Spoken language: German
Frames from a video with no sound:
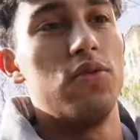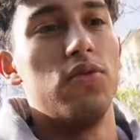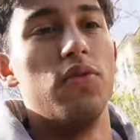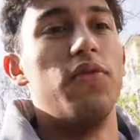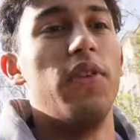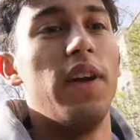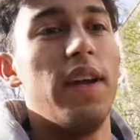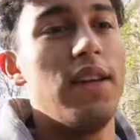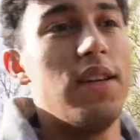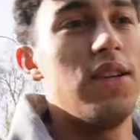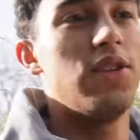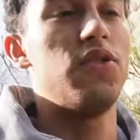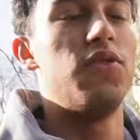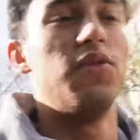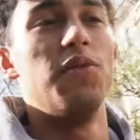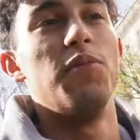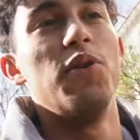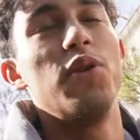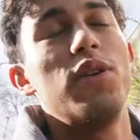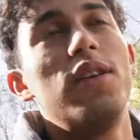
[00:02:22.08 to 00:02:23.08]
so wenig
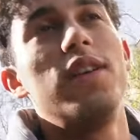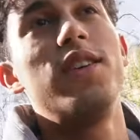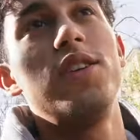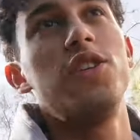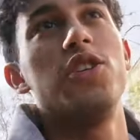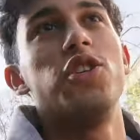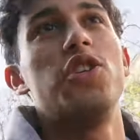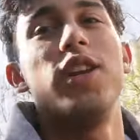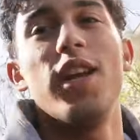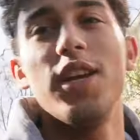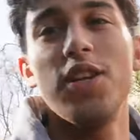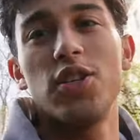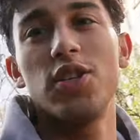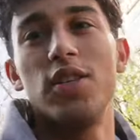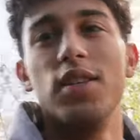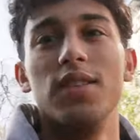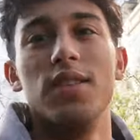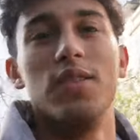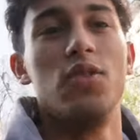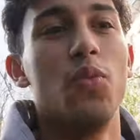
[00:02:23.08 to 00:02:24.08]
wie möglich die
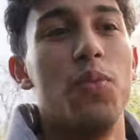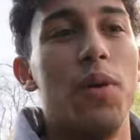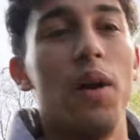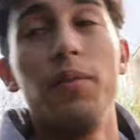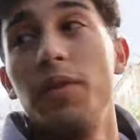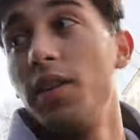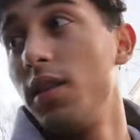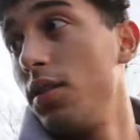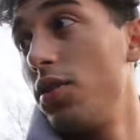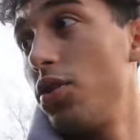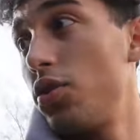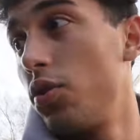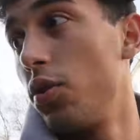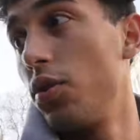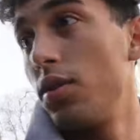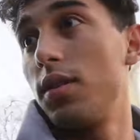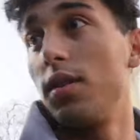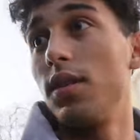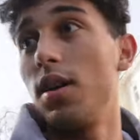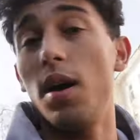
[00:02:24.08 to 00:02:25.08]
schlechten
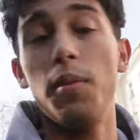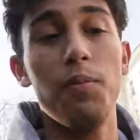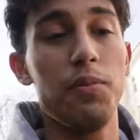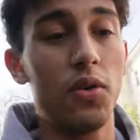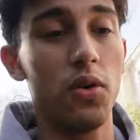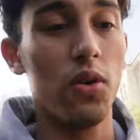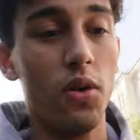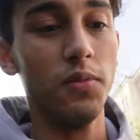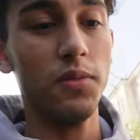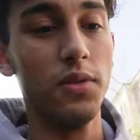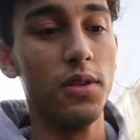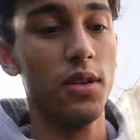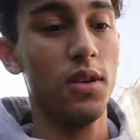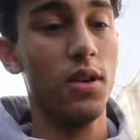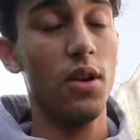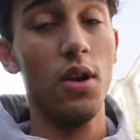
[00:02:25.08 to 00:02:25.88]
Dopaminstöße abbekommt.